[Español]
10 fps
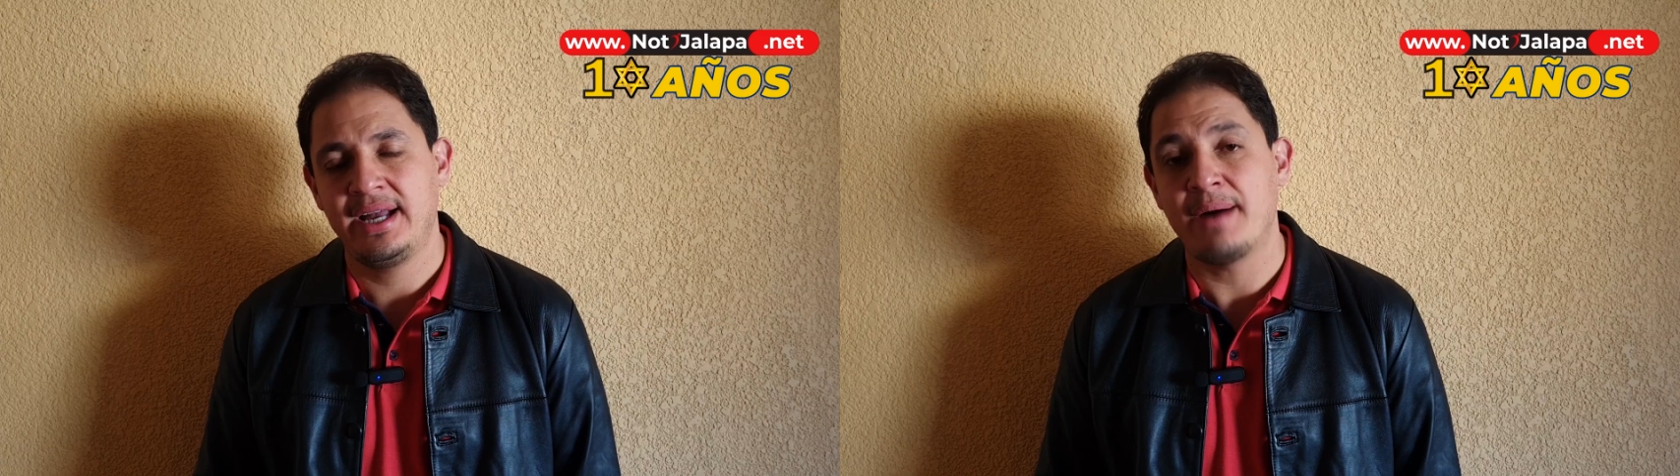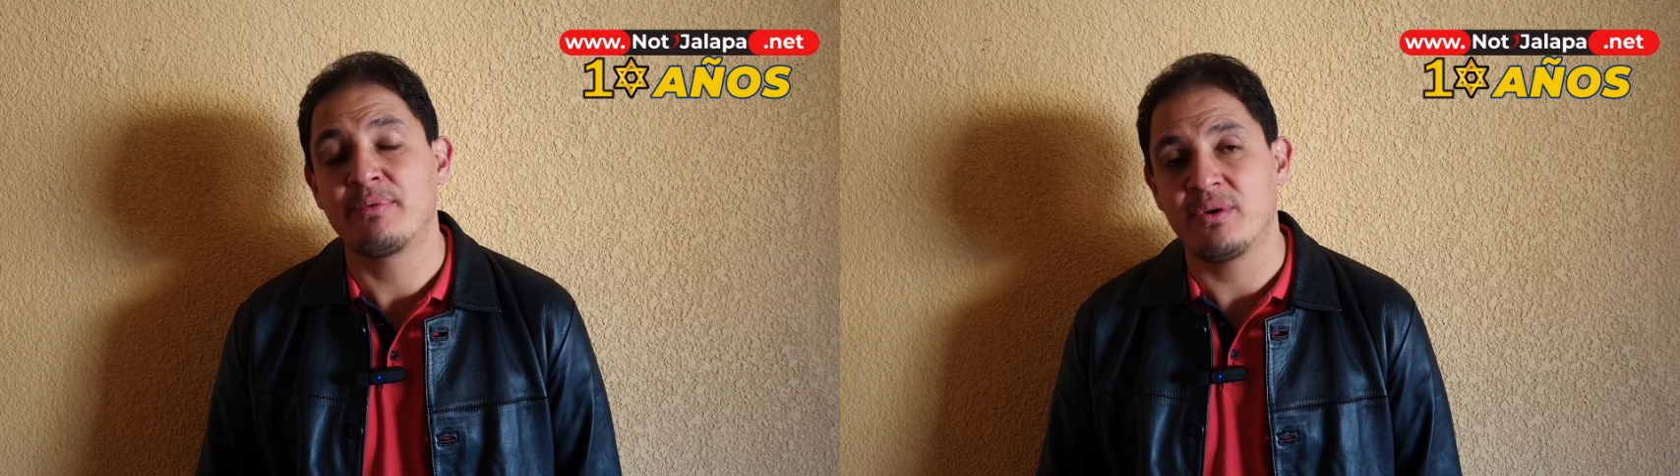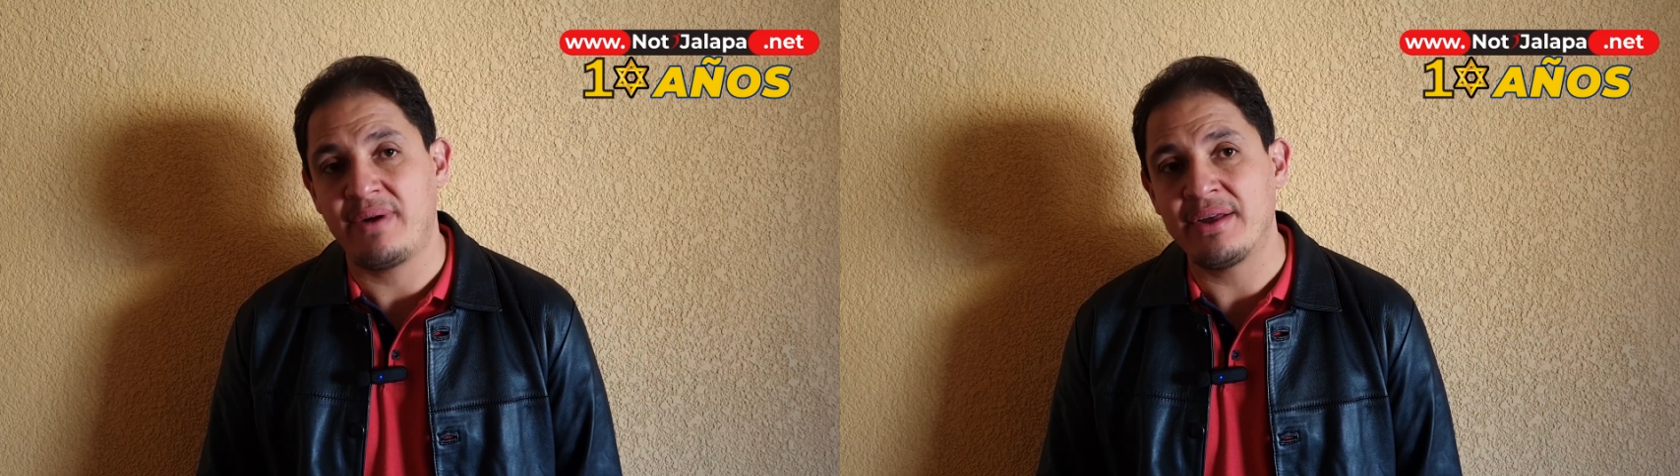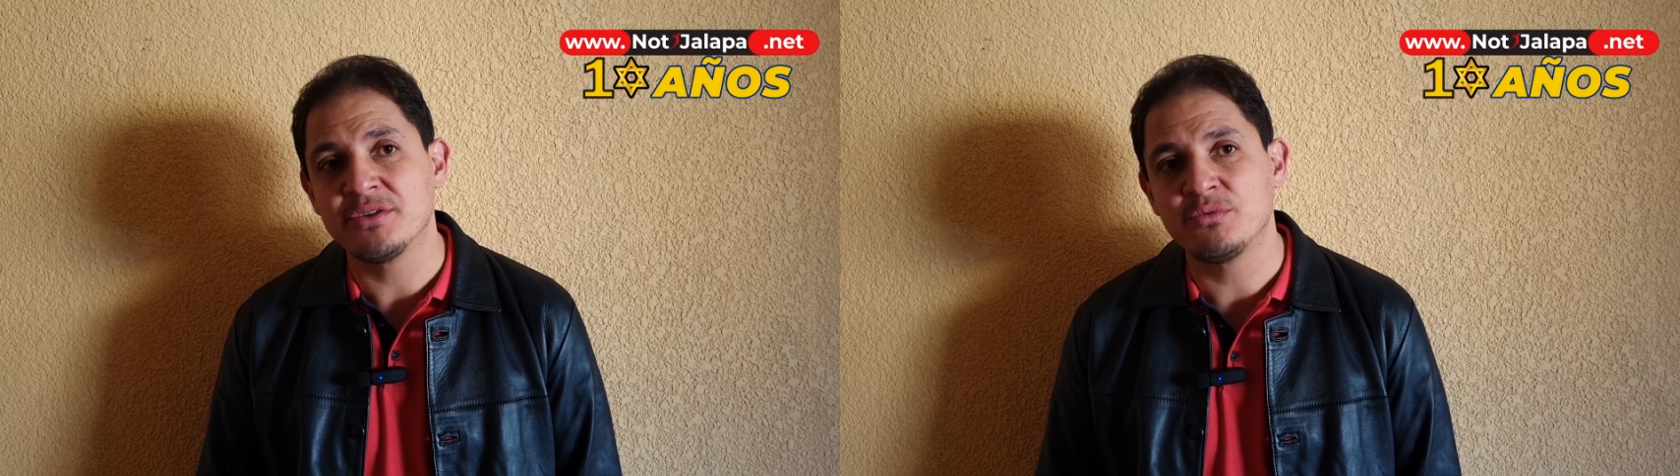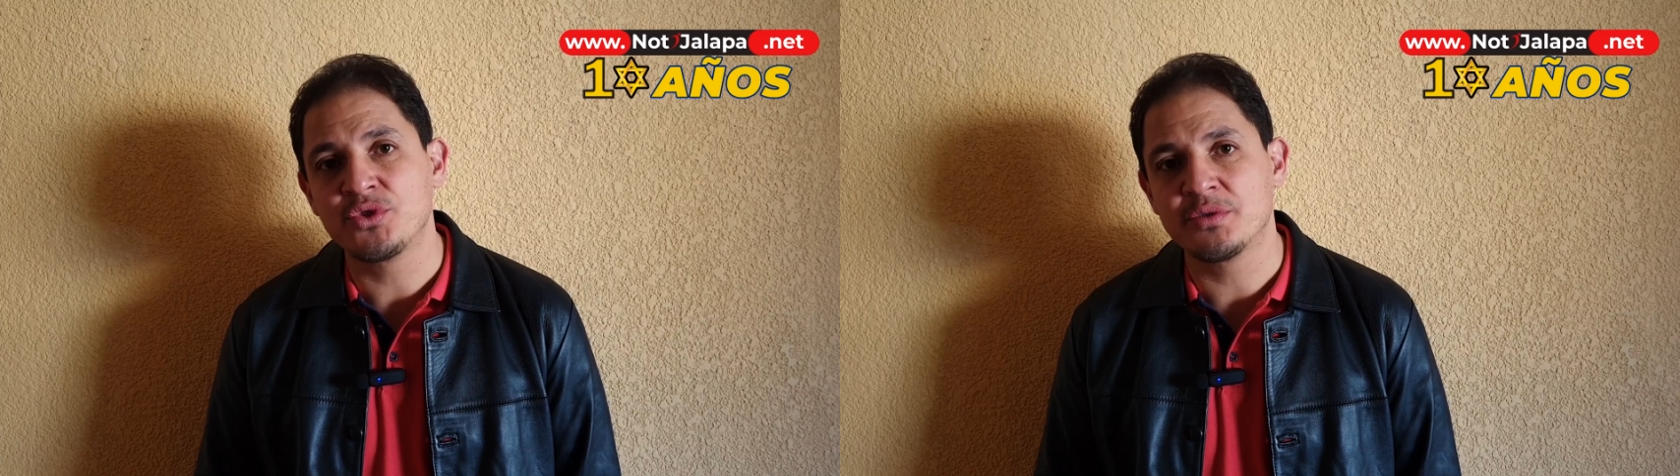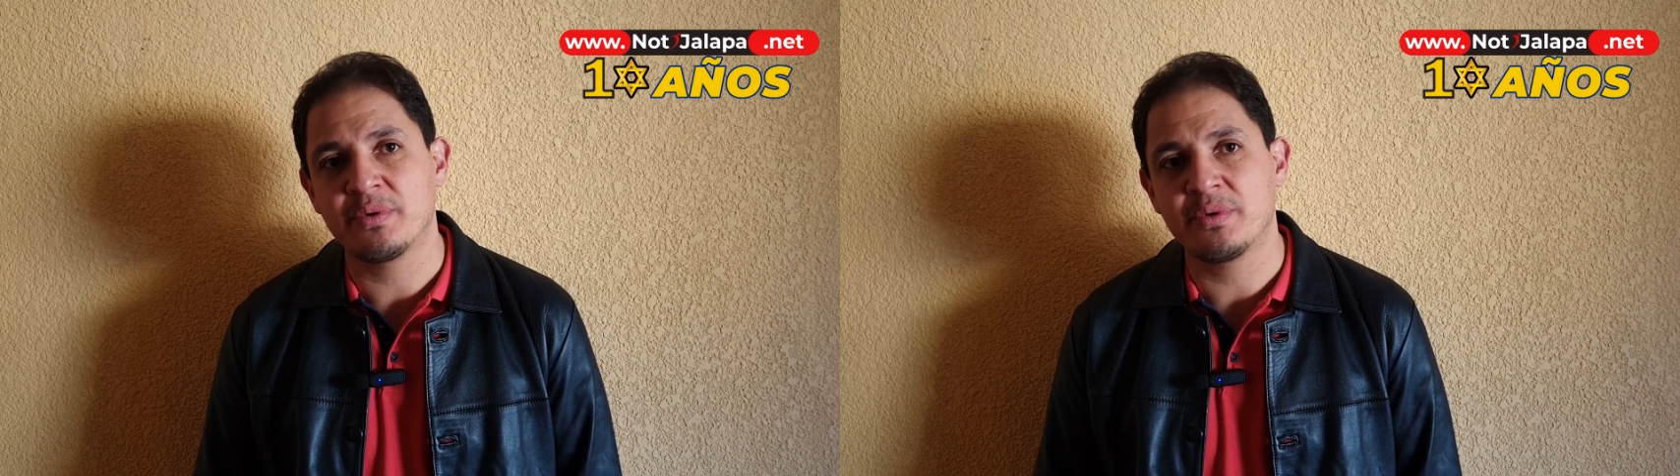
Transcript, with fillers: aprobados muchos